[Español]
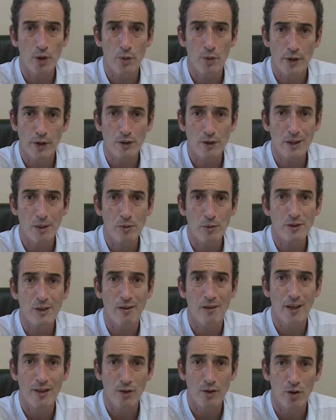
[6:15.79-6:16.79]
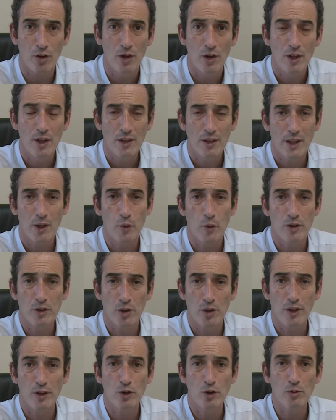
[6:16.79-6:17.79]
Bueno, estamos hablando de
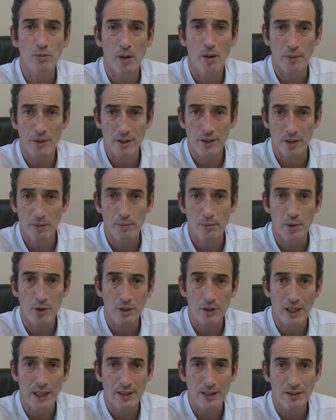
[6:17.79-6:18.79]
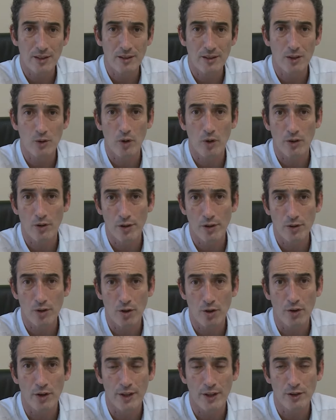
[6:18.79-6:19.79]
cuestiones sumamente importantes y cuando
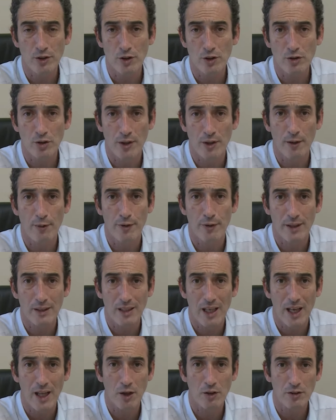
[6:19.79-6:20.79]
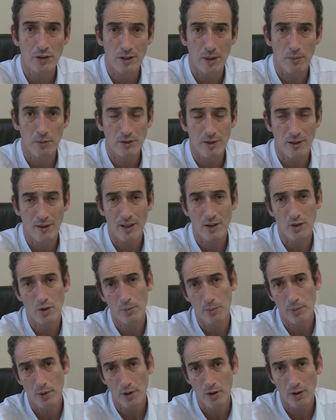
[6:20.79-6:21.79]
estos derechos son afectados, estamos
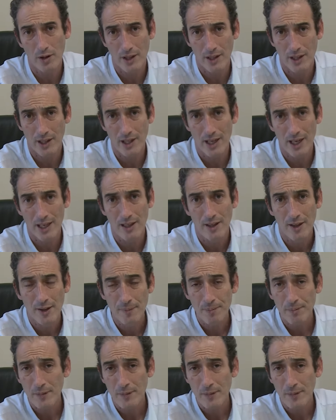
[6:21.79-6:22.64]
hablando por lo general